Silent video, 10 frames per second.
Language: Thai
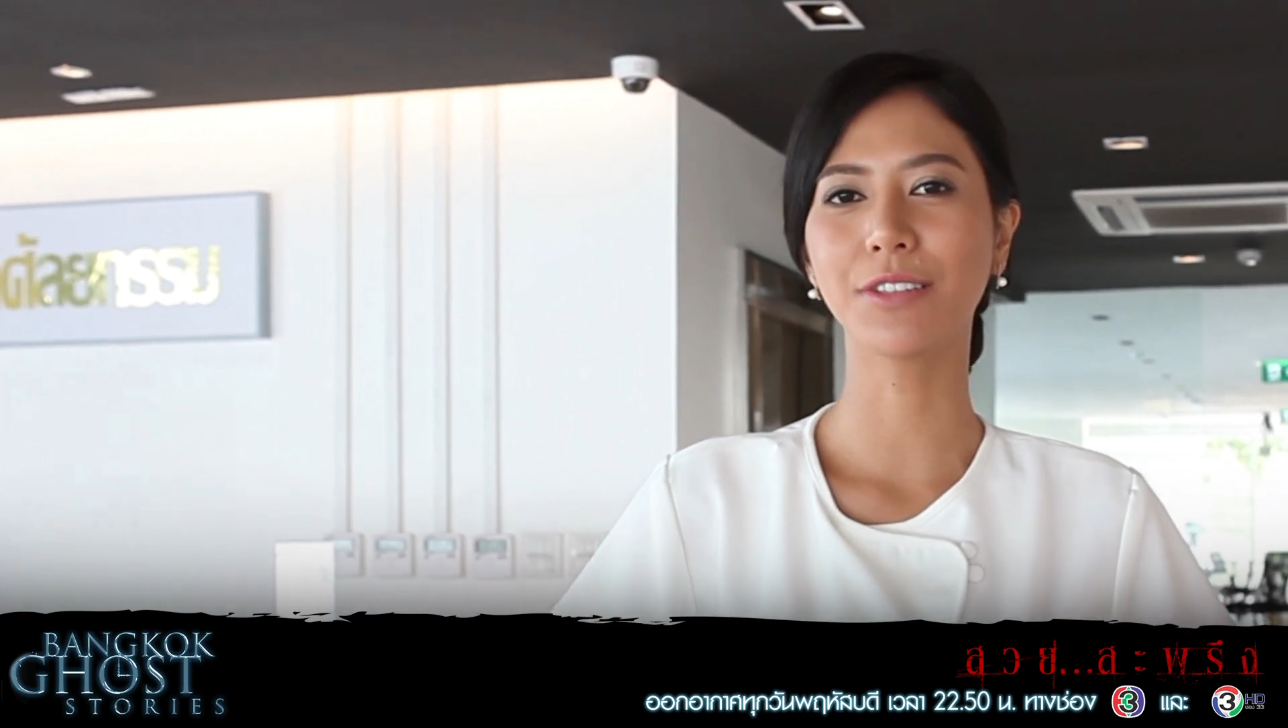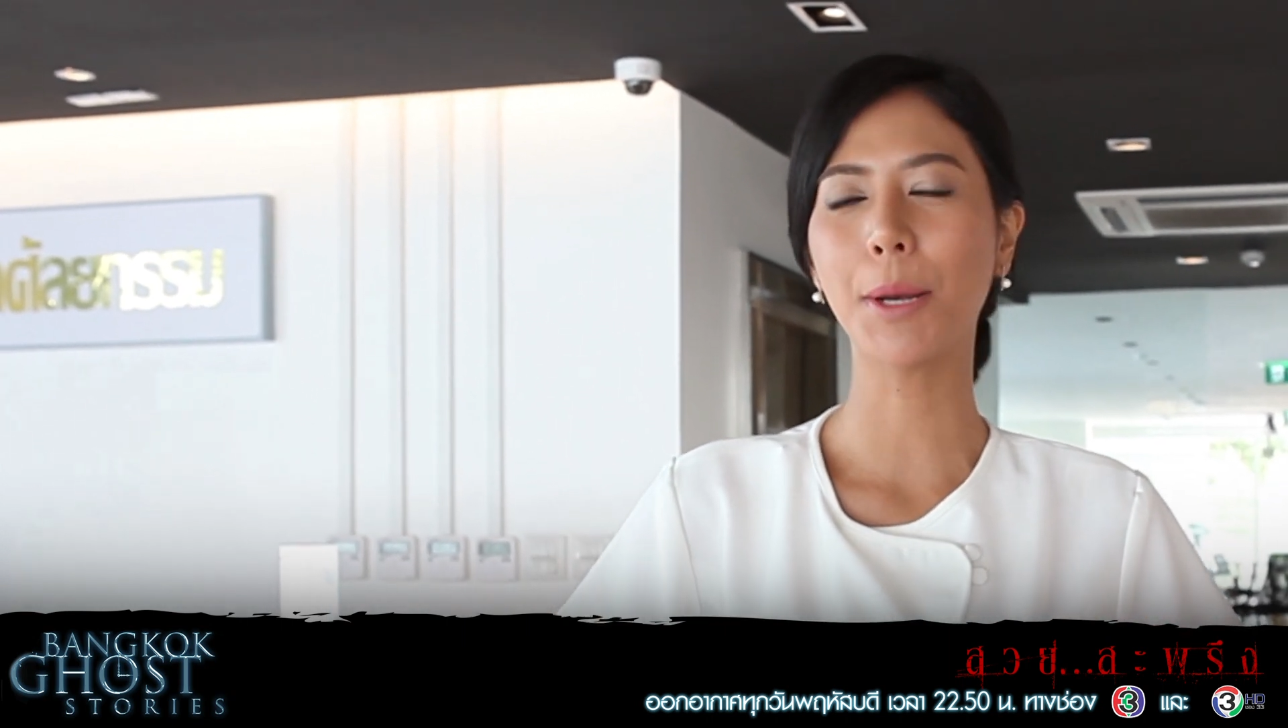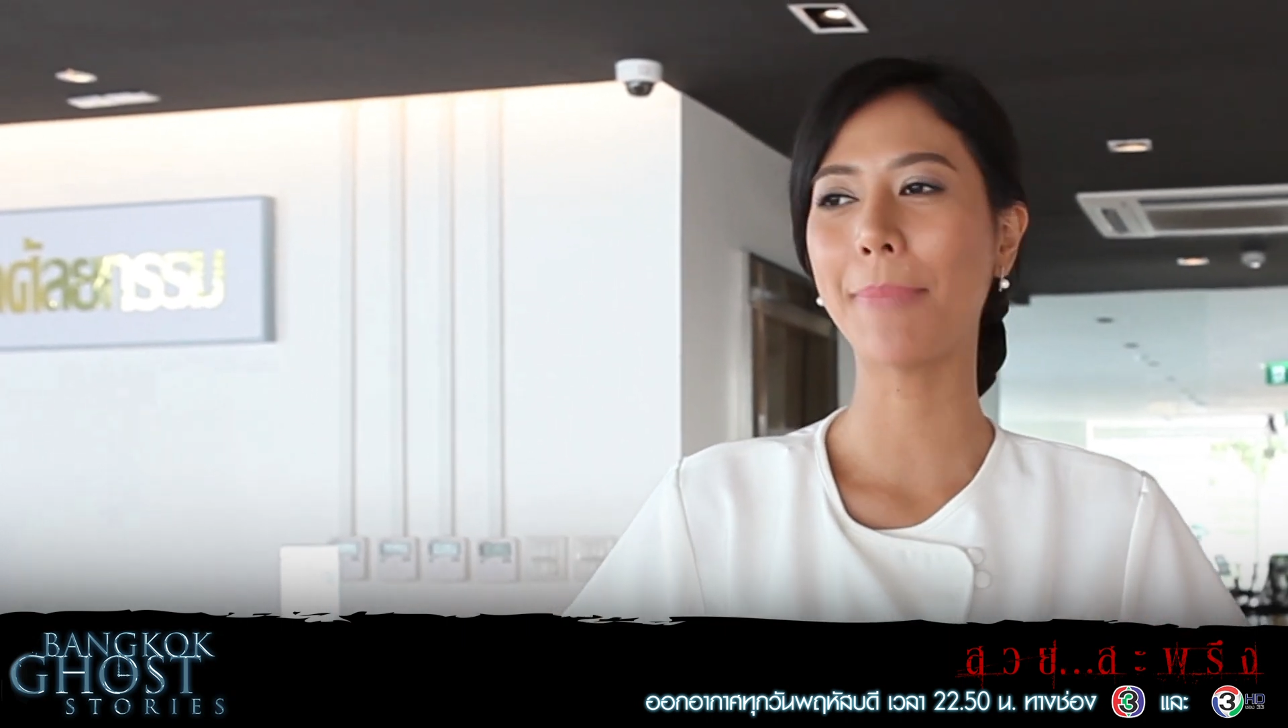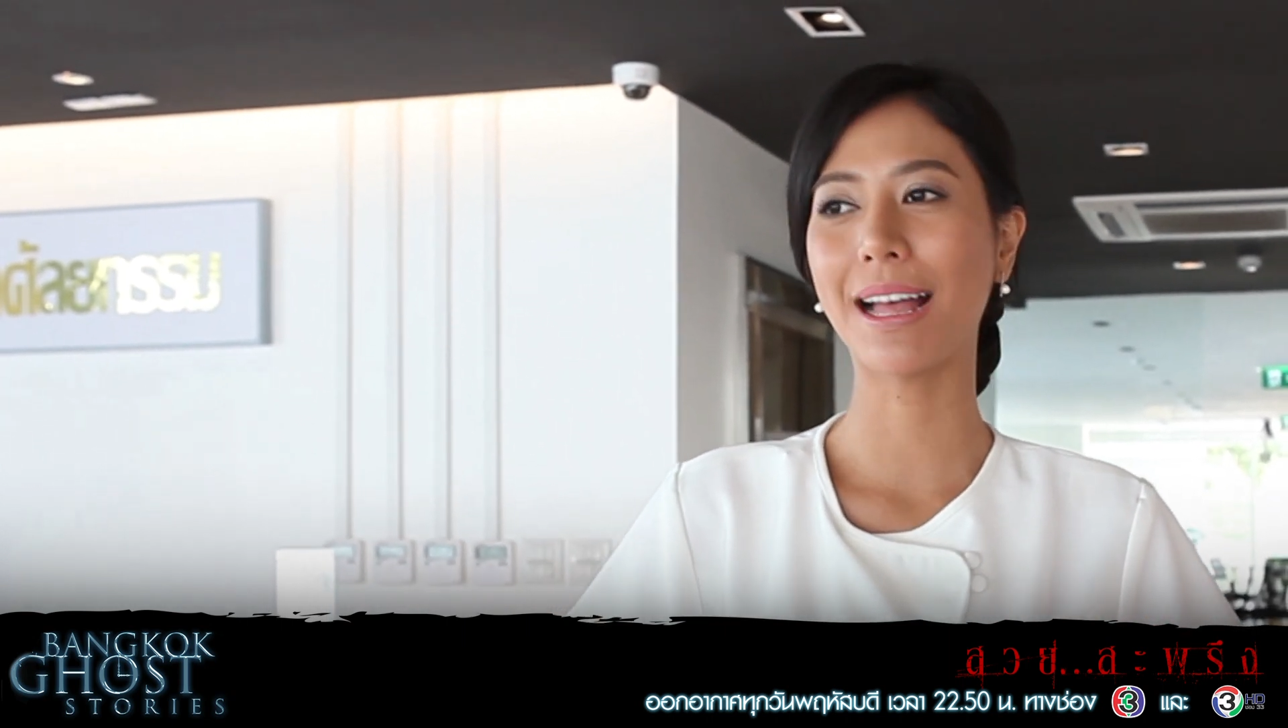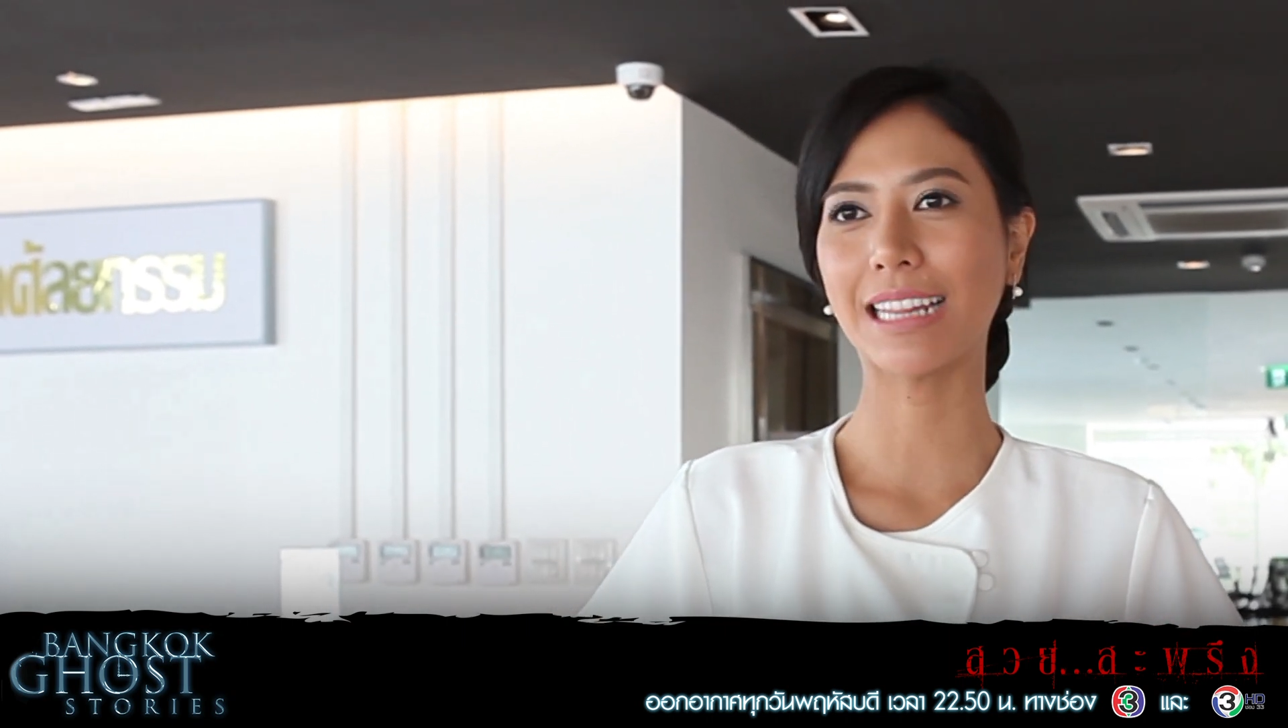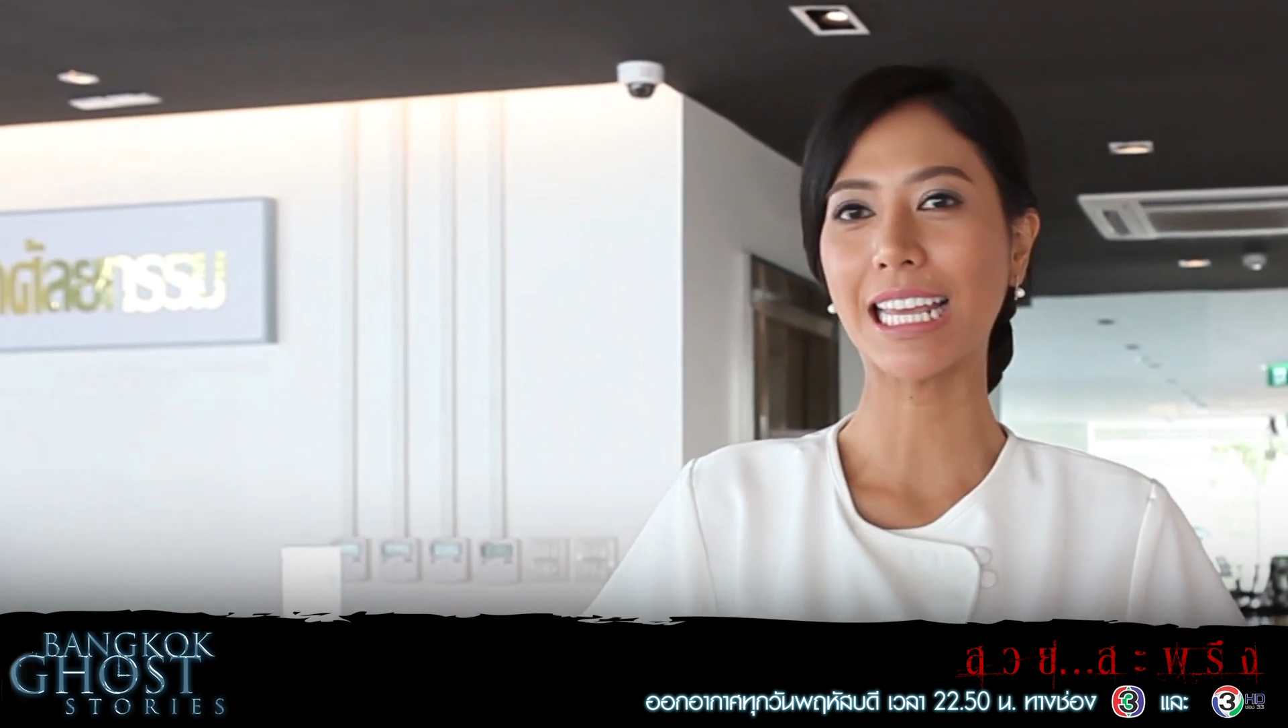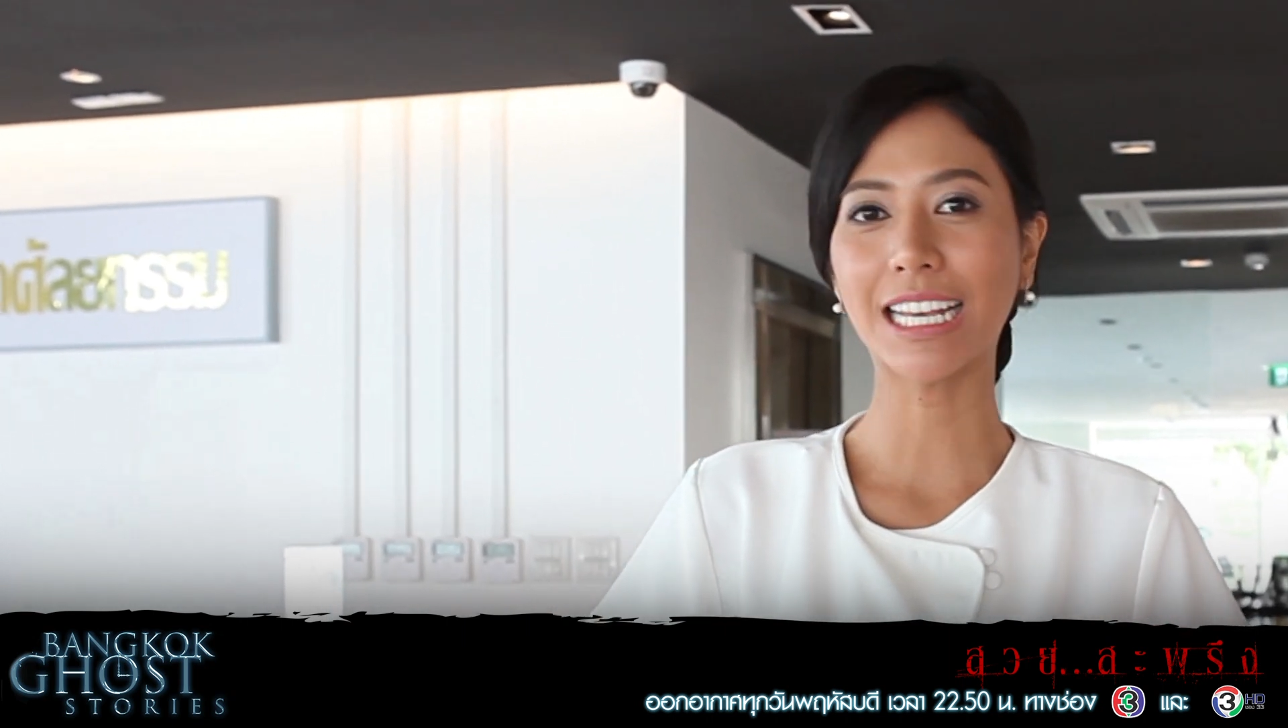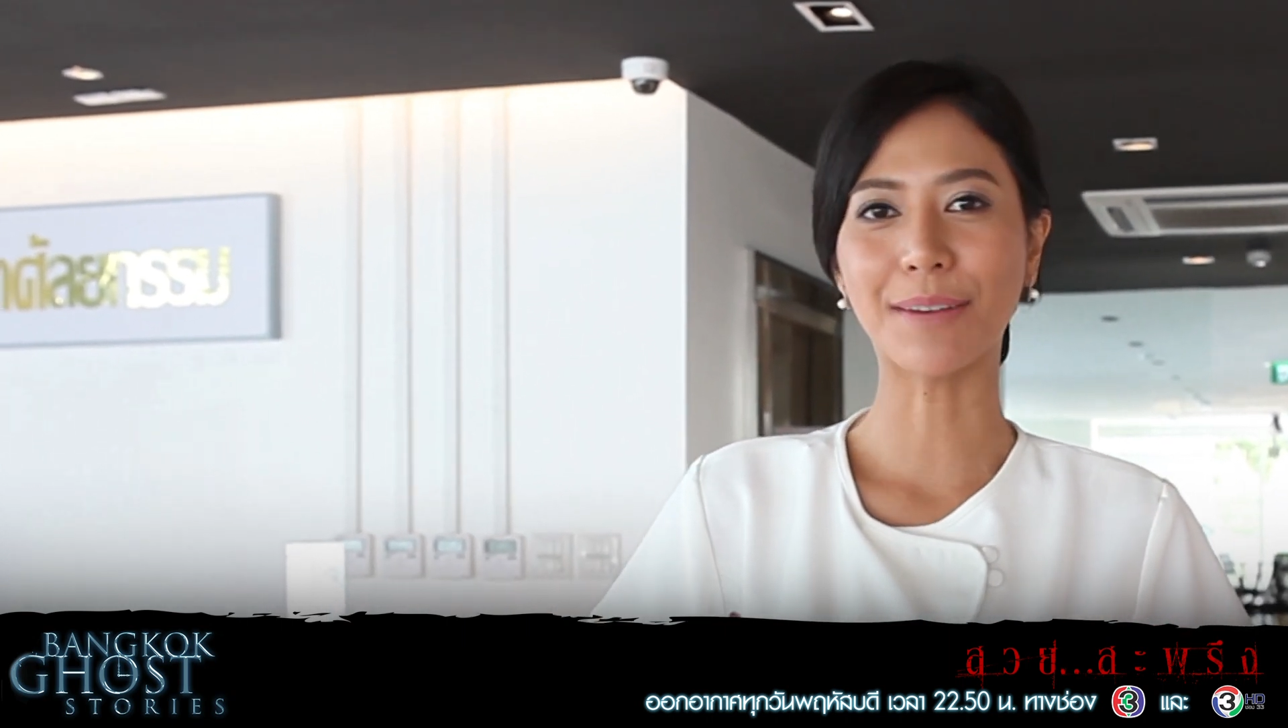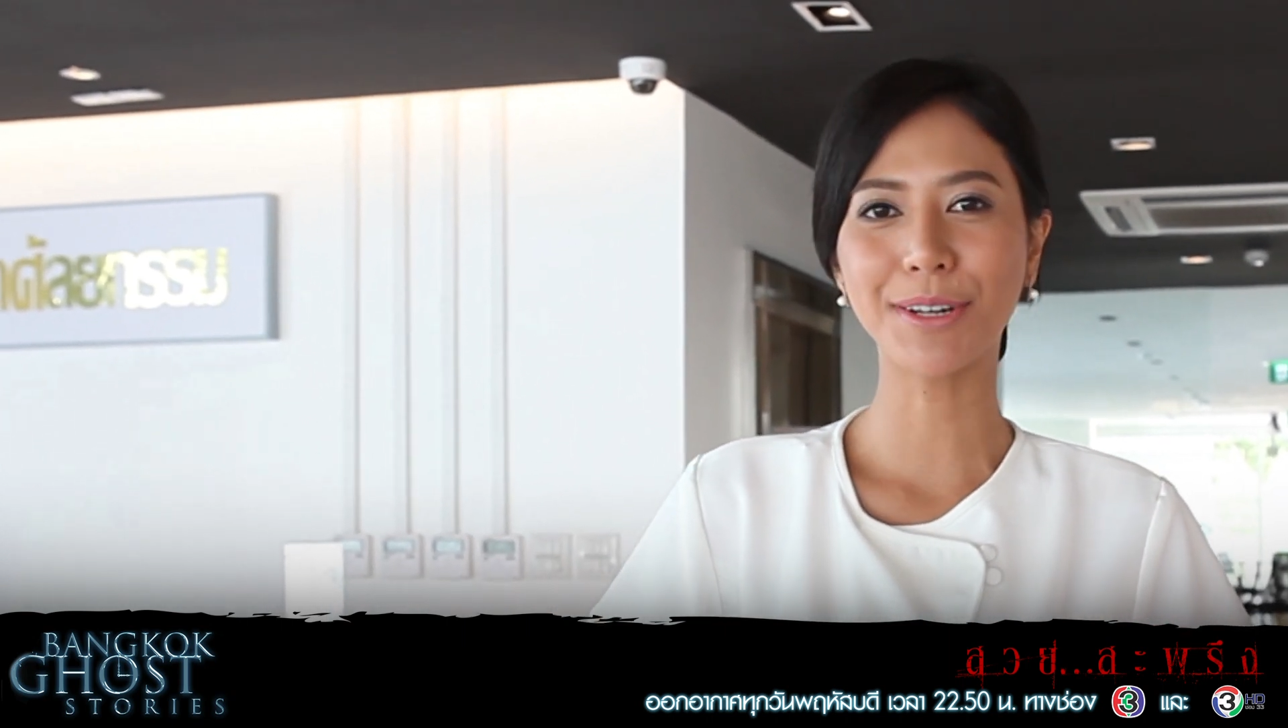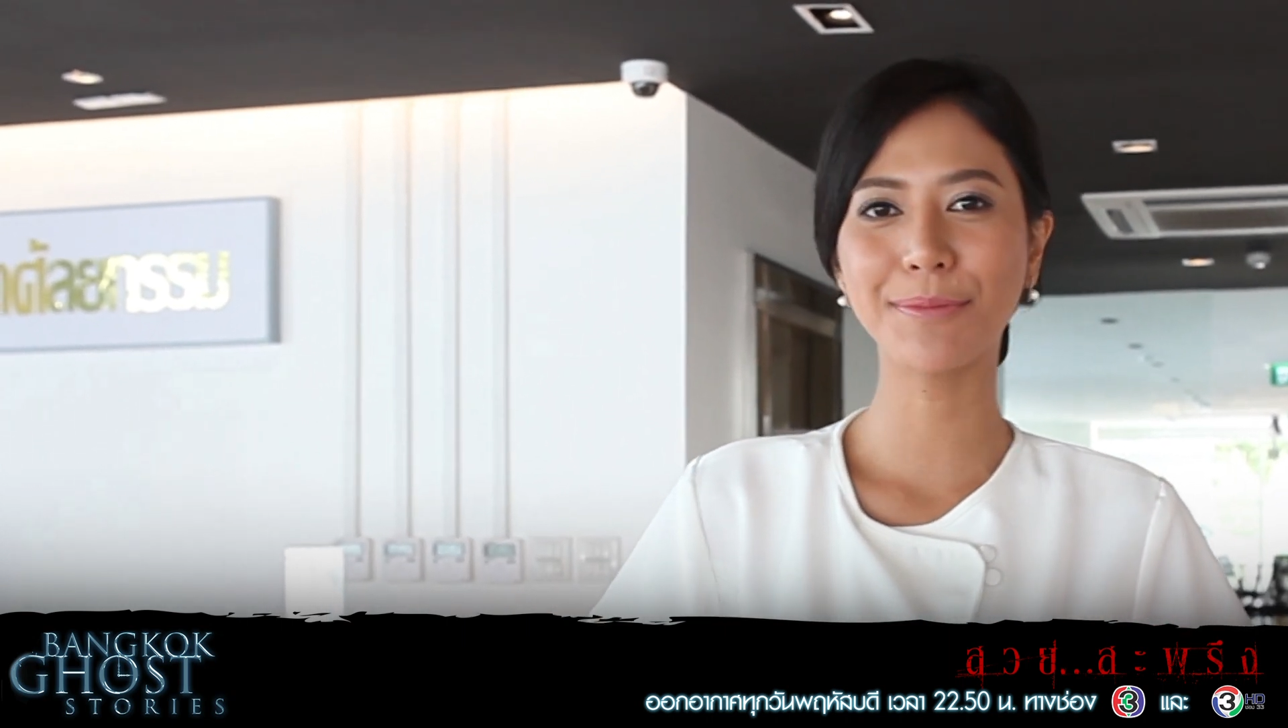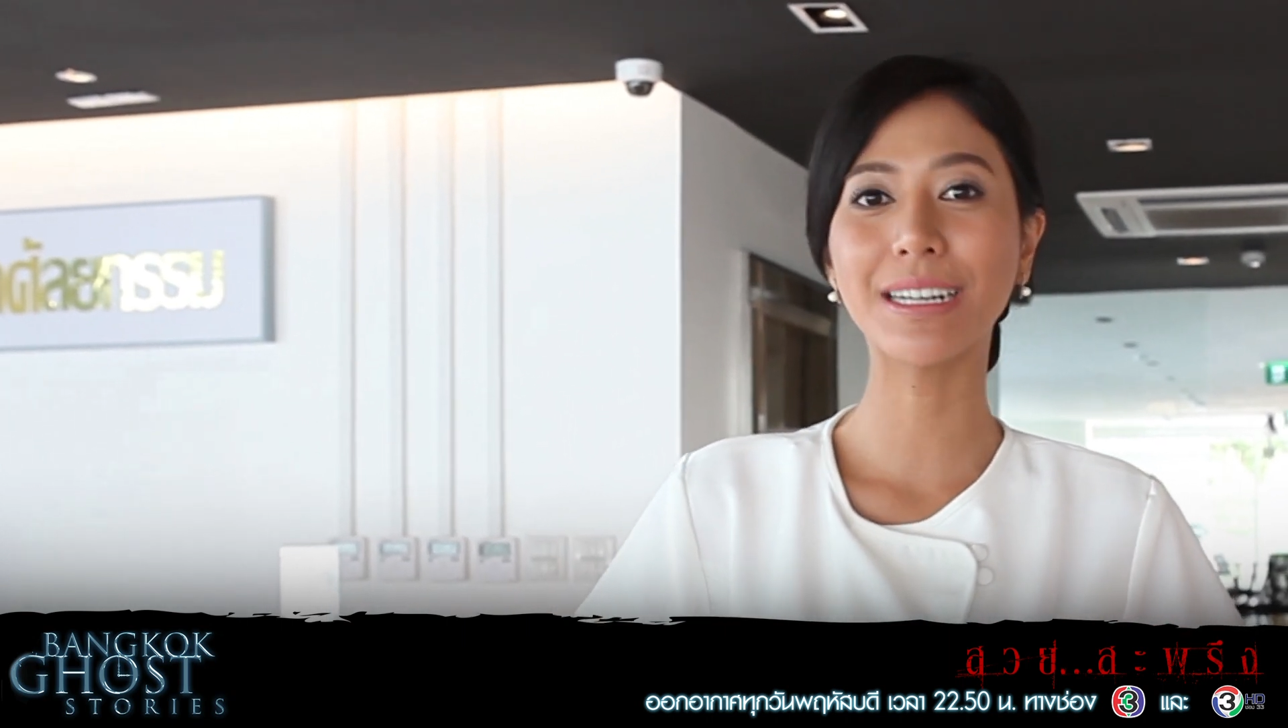ชอบปาร์ตี้กับ